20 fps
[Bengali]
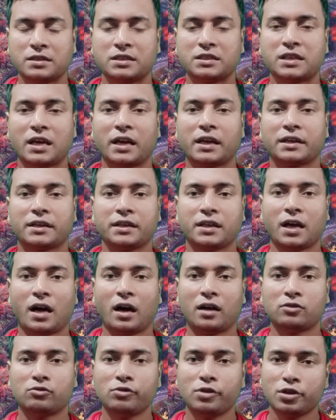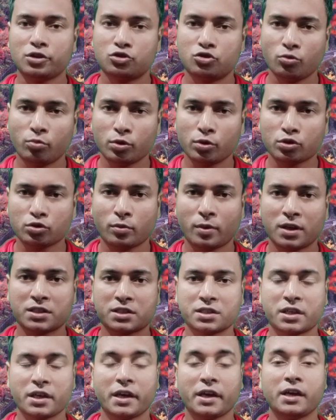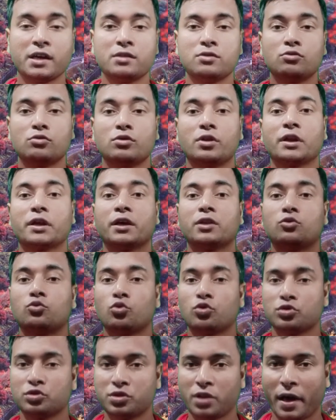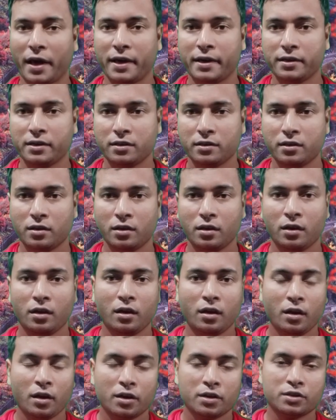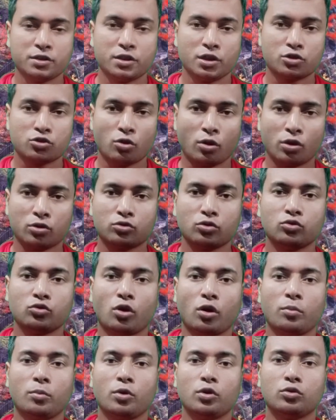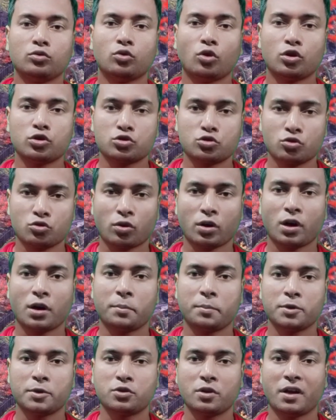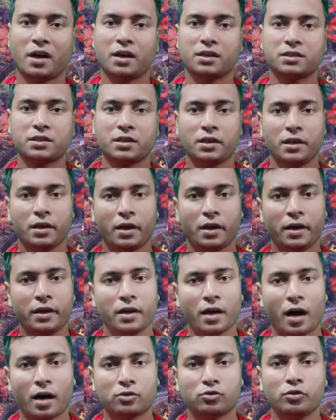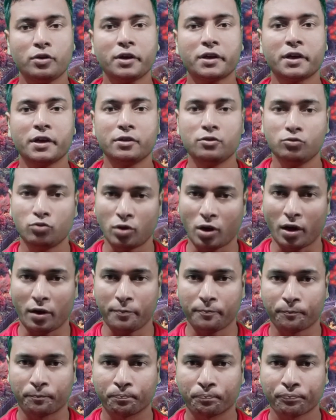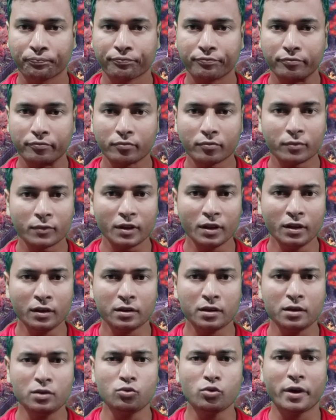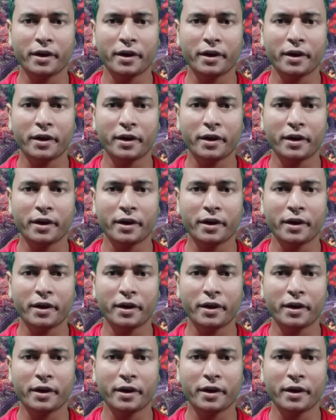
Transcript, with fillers: যারা কিনা আধুনিক যুব সমাজকে হিন্দুদেরকে দোষ দেয় যে সনাতন ধর্ম নষ্ট করার পিছনে আছে এই আধুনিক হিন্দুরা কিন্তু